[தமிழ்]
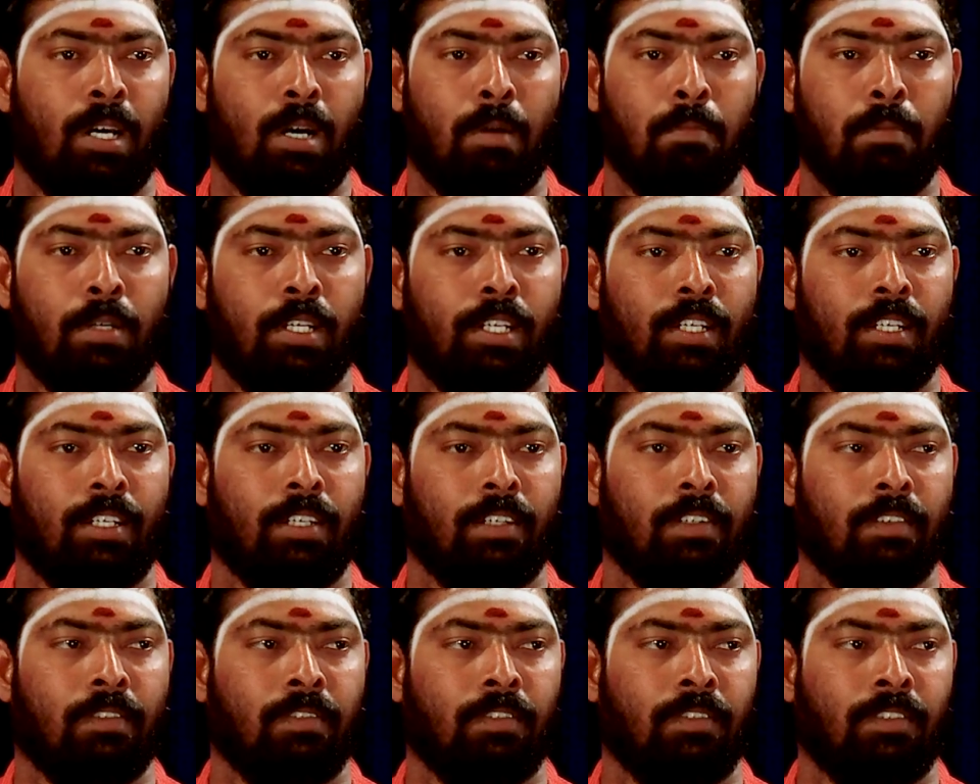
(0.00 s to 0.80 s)
அப்படின்னு
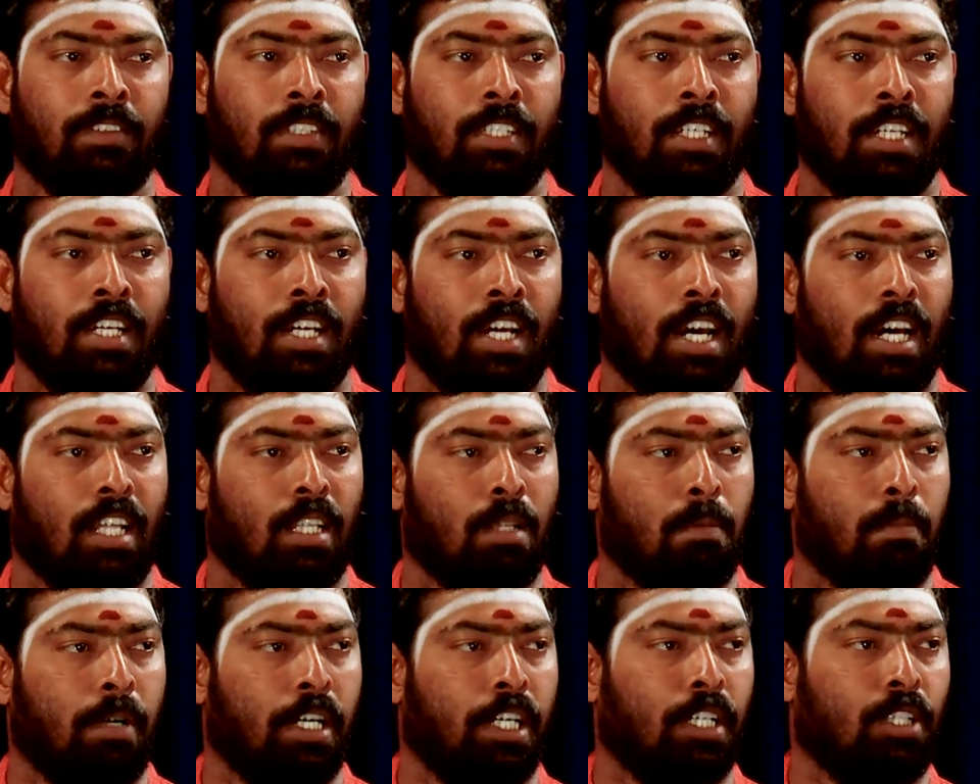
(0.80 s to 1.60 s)

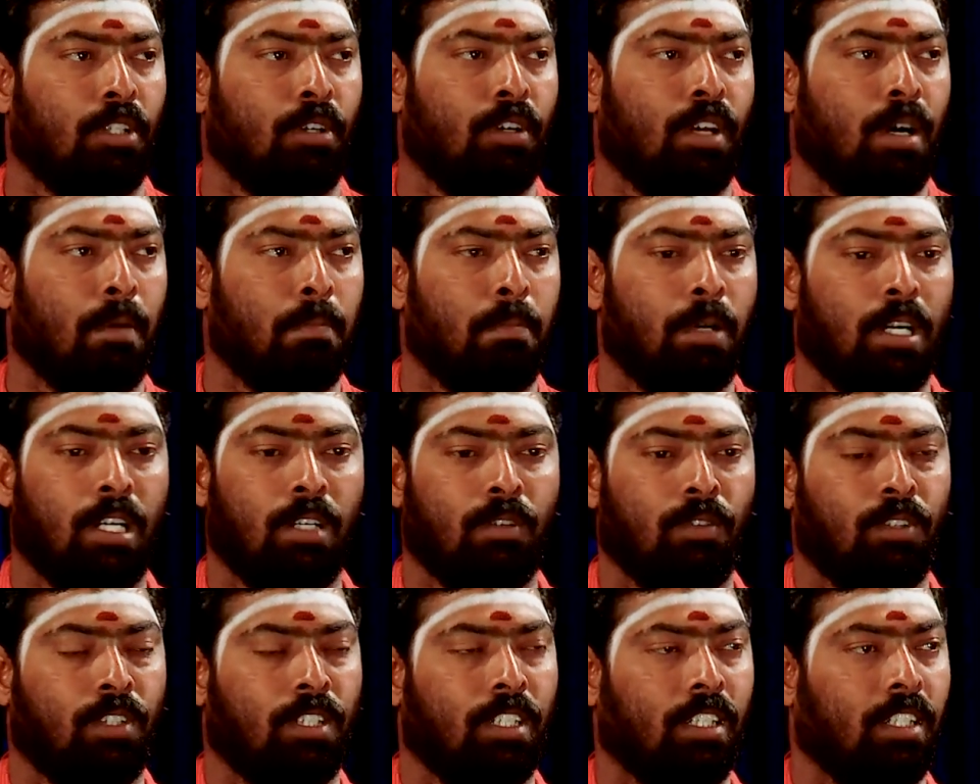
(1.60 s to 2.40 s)
அந்த பயத்தோட
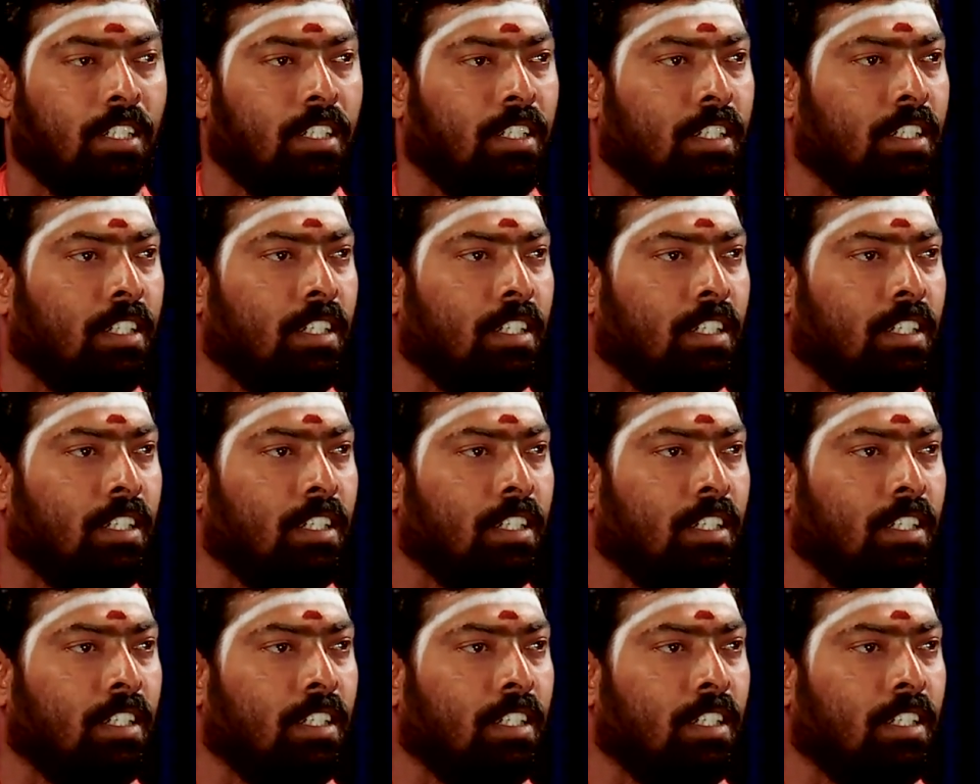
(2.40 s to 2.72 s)
அப்பாட்ட வந்து